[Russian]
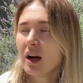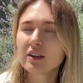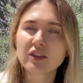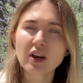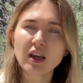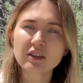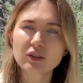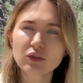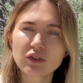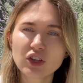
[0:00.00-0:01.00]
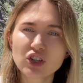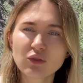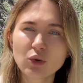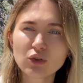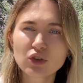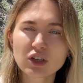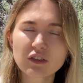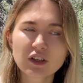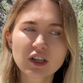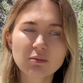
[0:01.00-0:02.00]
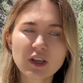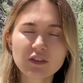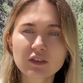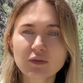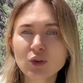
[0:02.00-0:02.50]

отирается, он здесь живет уже несколько месяцев,